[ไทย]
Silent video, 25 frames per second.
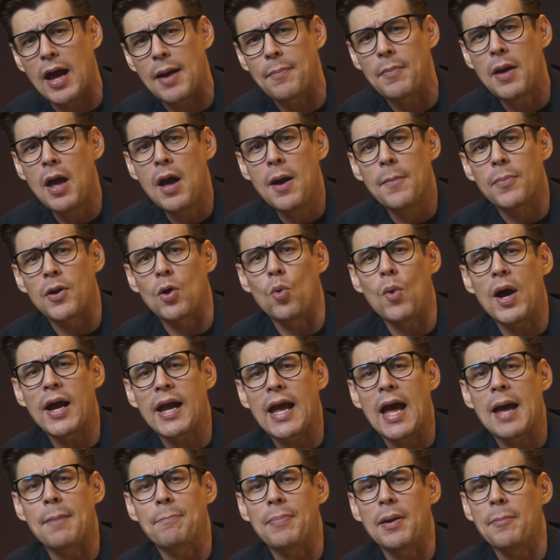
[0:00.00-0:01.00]
ครับ เพราะว่า
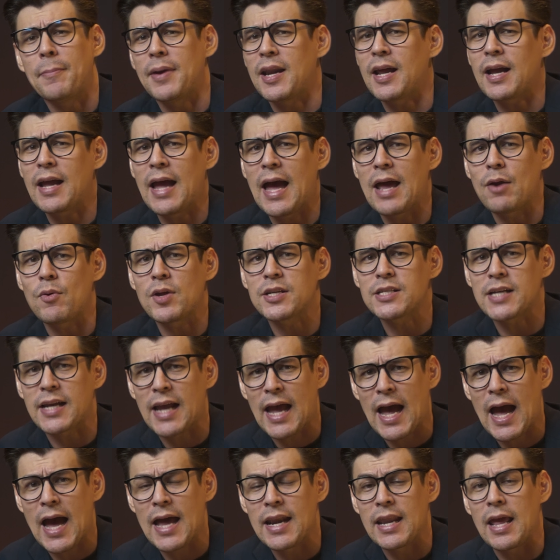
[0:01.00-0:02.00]
การเป็นพนักงานราช
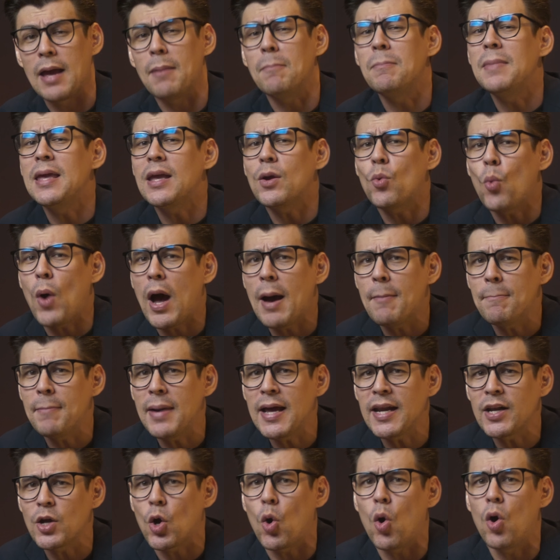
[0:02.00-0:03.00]
การเนี่ยมีความ
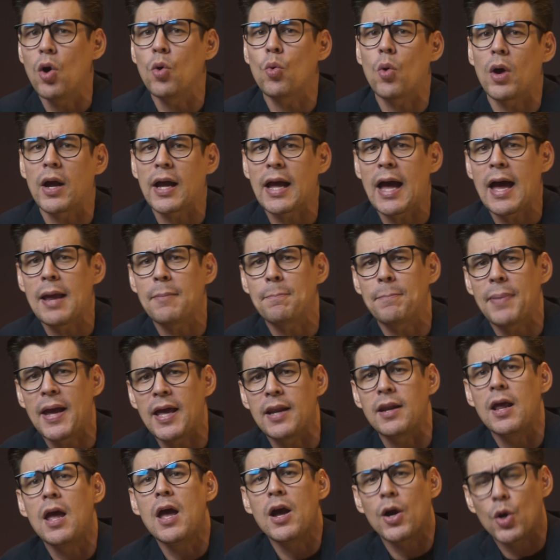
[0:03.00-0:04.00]
มั่นคงกว่าการเป็
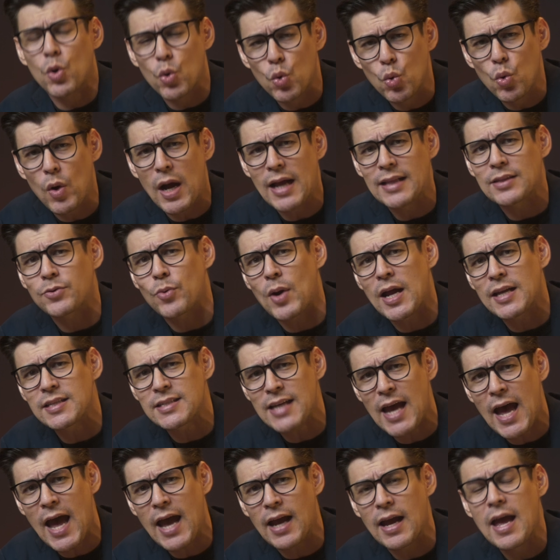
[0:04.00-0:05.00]
นครูอัตรา
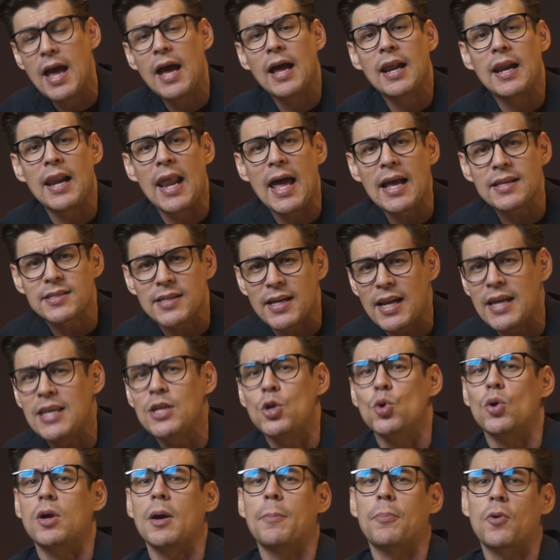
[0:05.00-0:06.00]
จ้าง และจะได้
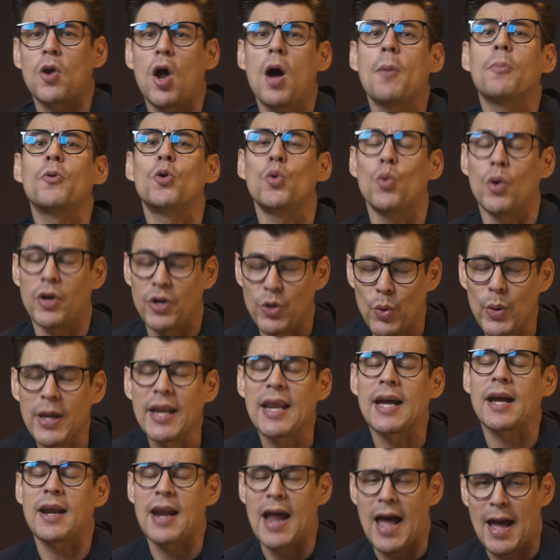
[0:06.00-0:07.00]
อยู่กับครอบครัวด้วยนะค